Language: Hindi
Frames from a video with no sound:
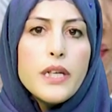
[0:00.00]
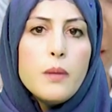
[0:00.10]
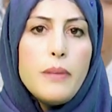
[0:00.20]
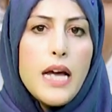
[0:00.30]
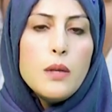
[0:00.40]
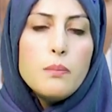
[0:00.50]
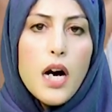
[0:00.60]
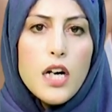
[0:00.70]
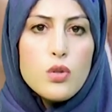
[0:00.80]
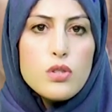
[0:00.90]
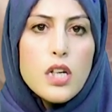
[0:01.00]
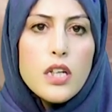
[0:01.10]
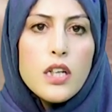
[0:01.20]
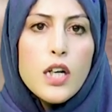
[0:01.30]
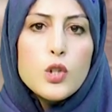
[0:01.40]
मैंने पहली बार रोज़ा
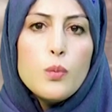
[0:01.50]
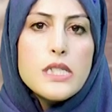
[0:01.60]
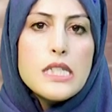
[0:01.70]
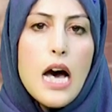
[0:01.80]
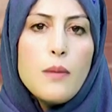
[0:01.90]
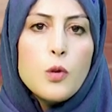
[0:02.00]
रखा तो मैं इस्लाम